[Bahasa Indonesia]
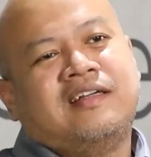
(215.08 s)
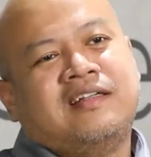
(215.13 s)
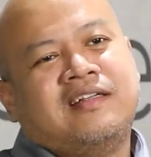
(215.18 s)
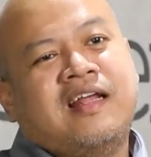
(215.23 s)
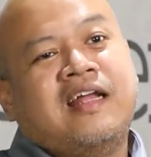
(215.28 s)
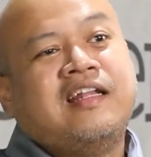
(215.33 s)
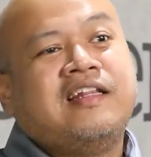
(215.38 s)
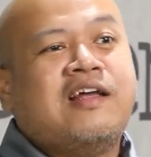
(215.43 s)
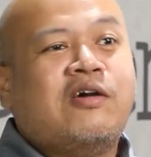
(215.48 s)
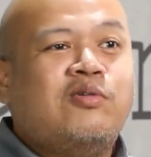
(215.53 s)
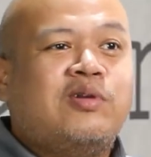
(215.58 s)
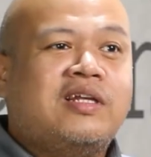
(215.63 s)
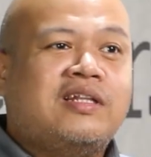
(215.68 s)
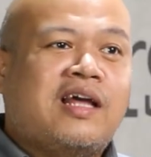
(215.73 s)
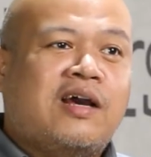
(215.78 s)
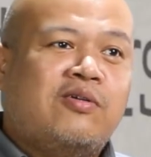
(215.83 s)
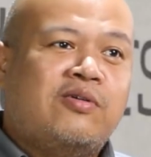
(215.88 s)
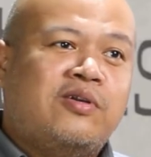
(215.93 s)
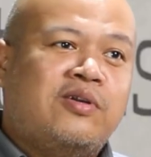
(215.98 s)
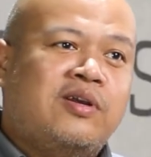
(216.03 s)
dari tahun ke
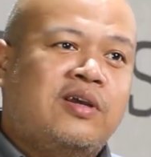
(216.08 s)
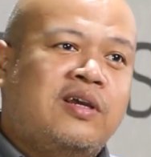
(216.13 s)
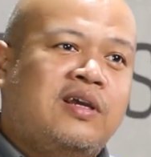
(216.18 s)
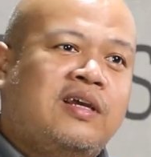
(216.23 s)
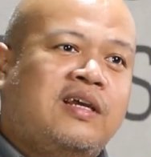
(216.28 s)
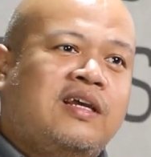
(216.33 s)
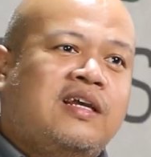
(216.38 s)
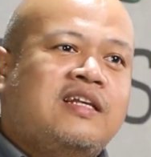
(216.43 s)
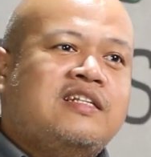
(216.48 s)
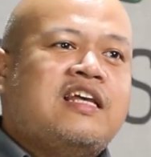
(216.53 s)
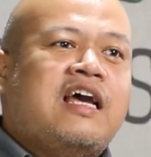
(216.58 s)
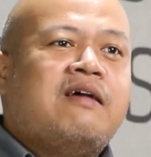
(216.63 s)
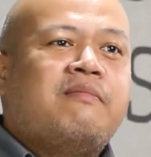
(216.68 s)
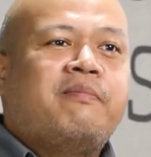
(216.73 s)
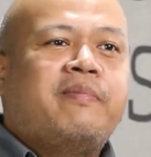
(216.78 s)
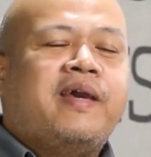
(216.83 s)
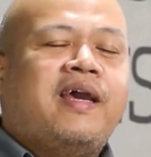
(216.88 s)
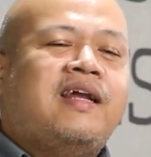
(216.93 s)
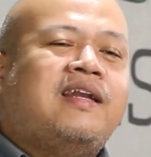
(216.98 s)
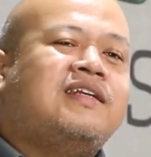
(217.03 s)
tahun.
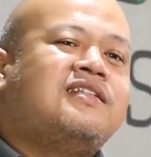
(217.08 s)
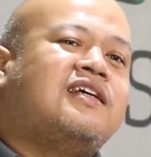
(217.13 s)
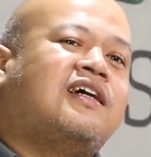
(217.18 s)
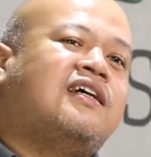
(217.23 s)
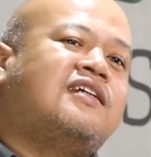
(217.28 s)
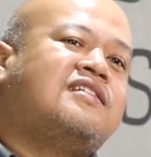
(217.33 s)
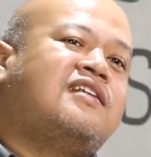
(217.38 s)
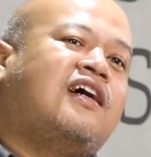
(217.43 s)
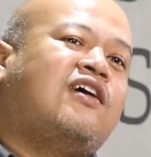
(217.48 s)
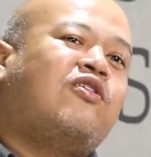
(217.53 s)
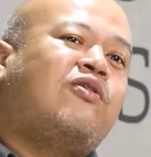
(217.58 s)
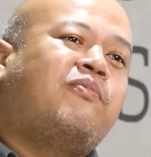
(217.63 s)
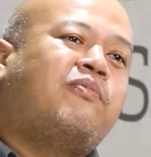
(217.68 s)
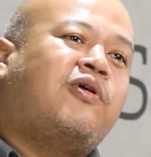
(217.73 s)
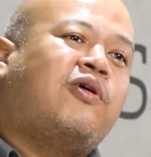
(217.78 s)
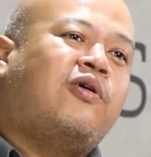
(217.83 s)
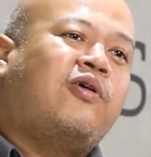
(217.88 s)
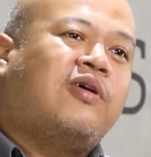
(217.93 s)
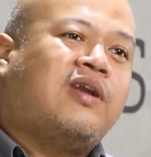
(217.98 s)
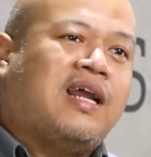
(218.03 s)
Sampai ada
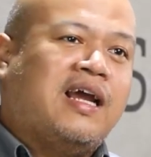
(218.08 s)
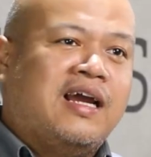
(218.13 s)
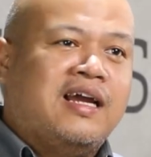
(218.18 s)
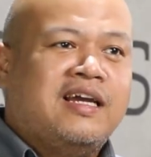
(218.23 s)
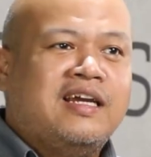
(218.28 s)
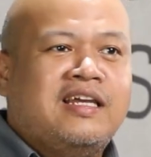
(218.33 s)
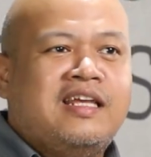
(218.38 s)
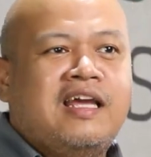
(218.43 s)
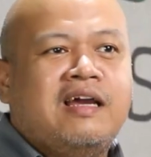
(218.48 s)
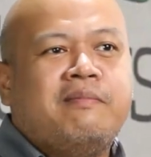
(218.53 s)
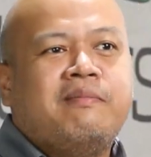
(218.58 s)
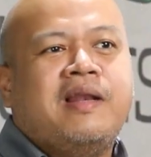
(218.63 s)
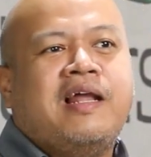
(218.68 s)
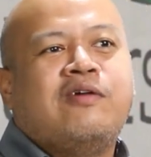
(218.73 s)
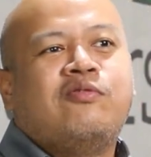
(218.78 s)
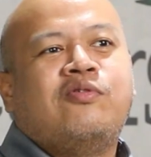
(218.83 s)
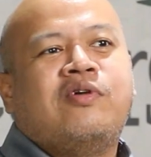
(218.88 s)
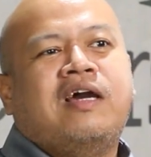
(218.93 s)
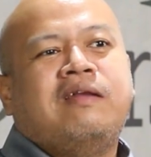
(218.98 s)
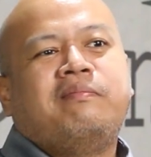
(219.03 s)
sekelompok orang yang
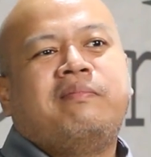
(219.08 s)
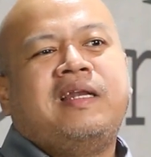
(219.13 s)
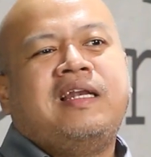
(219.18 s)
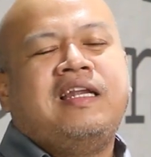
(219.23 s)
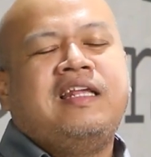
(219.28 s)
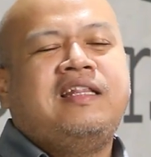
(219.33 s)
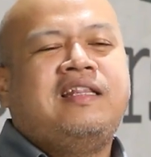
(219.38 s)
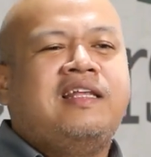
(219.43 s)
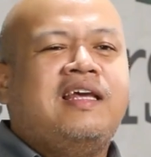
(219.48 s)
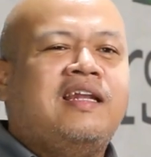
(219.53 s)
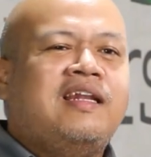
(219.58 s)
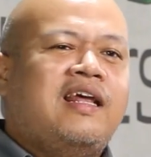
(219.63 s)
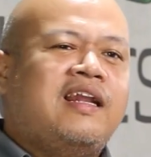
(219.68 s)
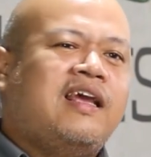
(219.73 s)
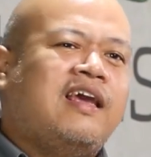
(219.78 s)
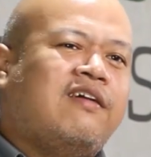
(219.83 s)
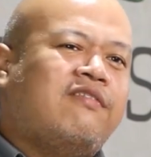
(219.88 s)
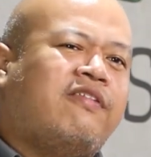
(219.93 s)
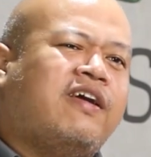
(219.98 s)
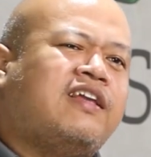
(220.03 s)
melakukan penelitian
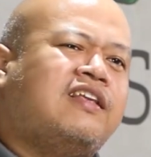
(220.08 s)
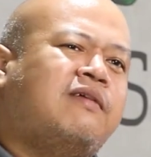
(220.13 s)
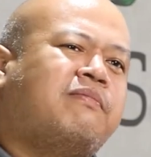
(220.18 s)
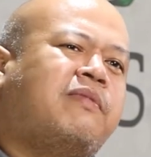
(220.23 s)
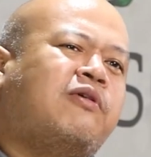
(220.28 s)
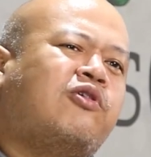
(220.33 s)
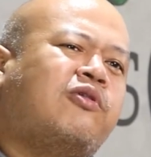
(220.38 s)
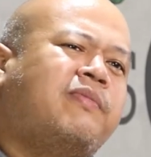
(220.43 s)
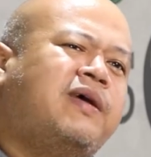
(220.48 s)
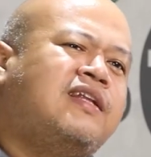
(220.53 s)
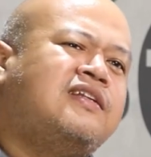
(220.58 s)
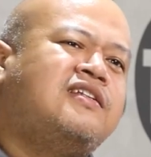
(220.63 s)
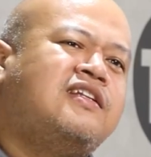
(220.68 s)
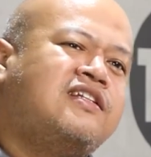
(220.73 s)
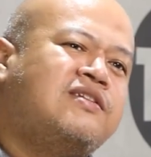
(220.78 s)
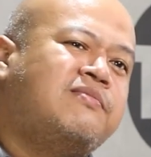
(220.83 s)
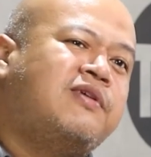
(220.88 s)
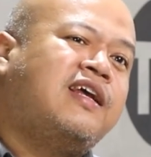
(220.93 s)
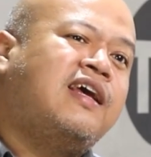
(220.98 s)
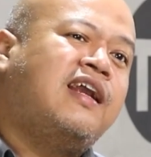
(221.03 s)
dari efeknya power balance
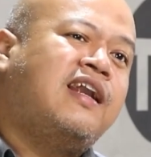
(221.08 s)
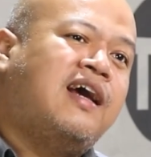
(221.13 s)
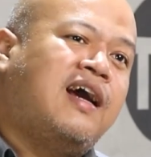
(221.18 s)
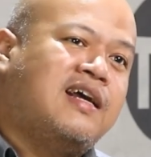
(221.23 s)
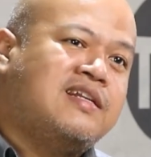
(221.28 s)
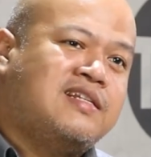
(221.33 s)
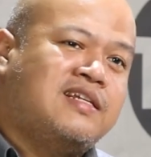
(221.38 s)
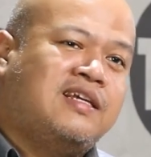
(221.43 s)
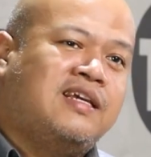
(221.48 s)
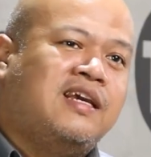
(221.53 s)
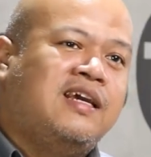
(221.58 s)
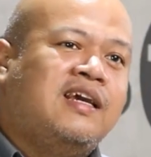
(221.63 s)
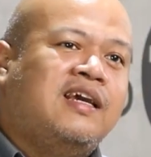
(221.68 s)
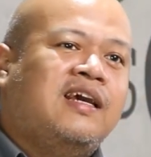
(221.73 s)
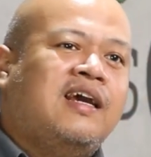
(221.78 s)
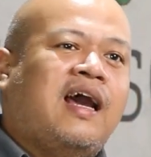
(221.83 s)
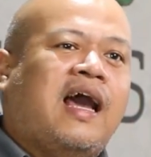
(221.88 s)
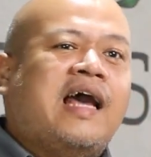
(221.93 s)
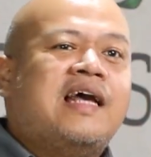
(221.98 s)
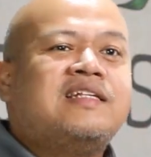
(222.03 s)
ini sebenarnya ada nggak sih?
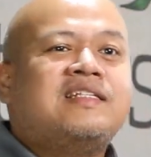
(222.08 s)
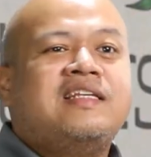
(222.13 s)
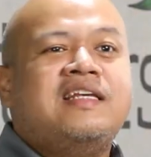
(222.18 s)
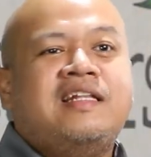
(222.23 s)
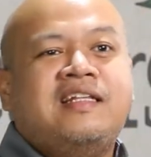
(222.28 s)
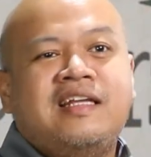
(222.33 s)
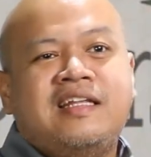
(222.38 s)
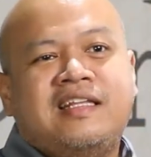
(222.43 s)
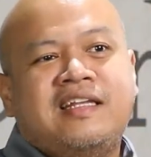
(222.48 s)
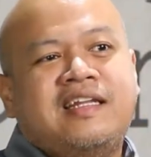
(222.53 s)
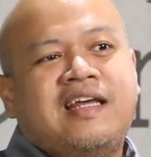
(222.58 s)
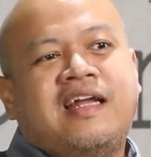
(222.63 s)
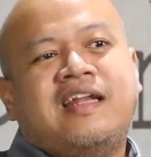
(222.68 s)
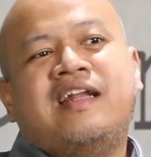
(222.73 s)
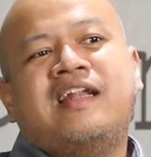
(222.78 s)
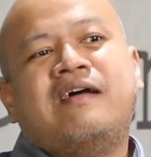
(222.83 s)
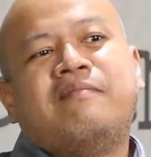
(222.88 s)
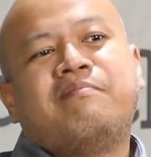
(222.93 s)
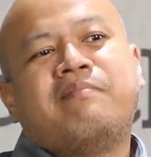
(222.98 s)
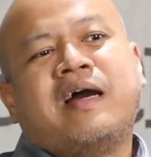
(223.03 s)
Hasilnya tidak ada
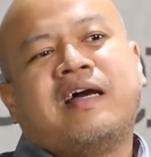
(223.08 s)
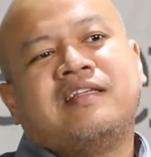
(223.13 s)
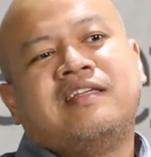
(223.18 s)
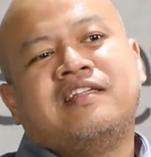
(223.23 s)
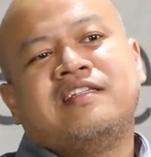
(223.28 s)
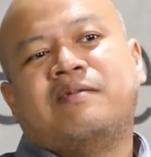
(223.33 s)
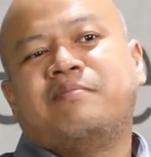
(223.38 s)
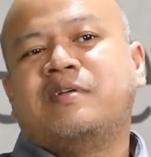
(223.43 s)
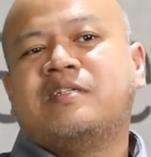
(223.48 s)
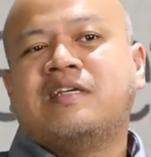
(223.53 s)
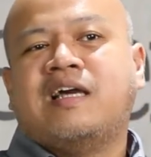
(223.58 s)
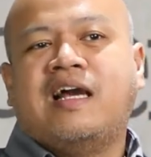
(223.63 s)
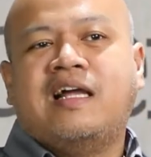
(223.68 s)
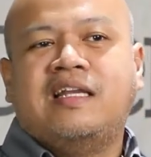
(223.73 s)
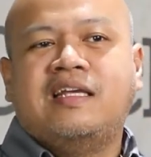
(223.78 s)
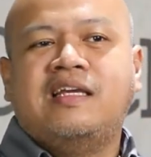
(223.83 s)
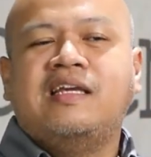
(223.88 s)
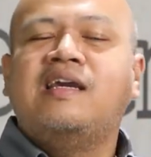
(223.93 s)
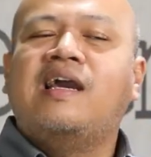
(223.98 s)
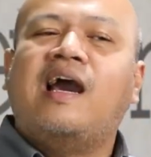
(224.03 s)
dampaknya sama
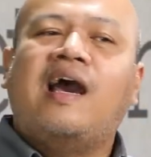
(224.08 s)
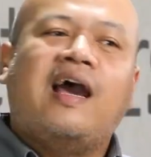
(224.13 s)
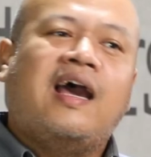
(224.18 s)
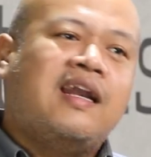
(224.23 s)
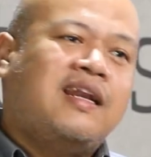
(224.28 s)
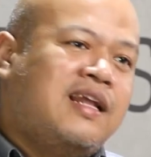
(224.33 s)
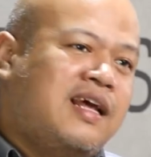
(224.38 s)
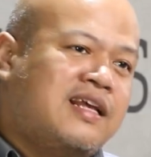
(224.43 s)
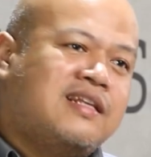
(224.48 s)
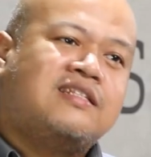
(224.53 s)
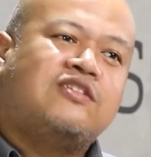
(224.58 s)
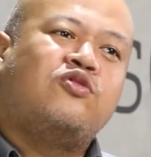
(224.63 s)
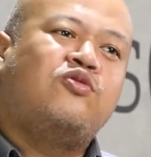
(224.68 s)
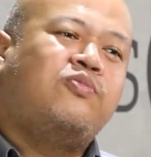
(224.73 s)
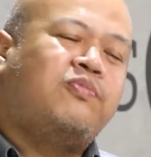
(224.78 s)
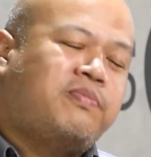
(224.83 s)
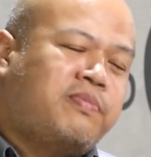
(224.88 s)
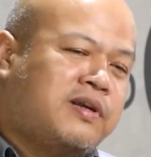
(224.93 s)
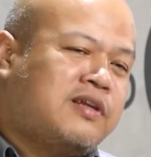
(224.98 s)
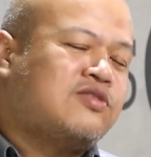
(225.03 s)
sekali, nggak ada,
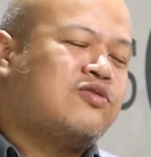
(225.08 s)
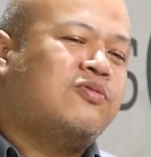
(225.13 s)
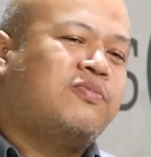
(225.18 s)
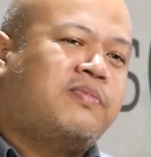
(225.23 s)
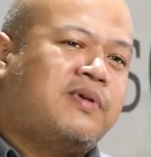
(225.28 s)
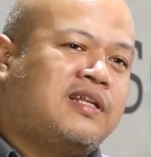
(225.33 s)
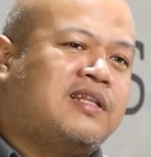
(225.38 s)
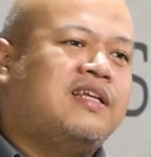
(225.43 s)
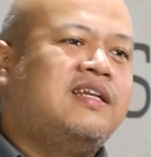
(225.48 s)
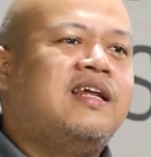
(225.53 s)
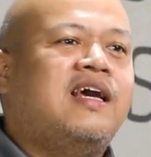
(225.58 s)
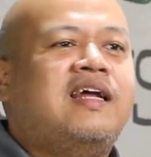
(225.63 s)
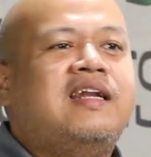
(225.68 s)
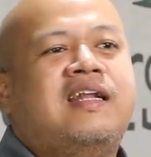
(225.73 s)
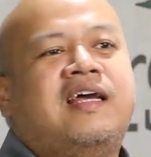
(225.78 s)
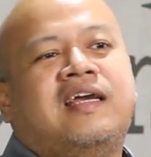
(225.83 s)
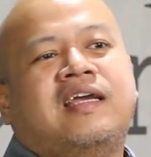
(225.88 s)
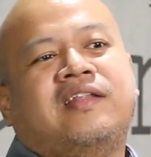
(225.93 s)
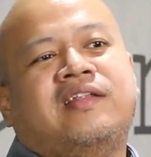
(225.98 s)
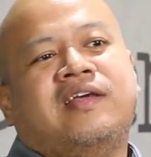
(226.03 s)
super-super tidak
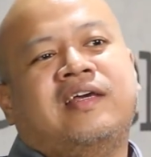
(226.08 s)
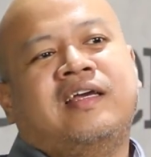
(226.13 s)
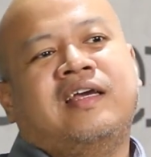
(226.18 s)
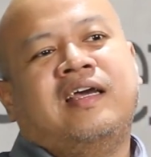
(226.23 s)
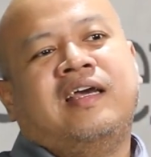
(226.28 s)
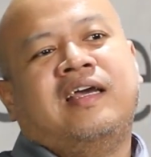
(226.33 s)
ada gitu ya.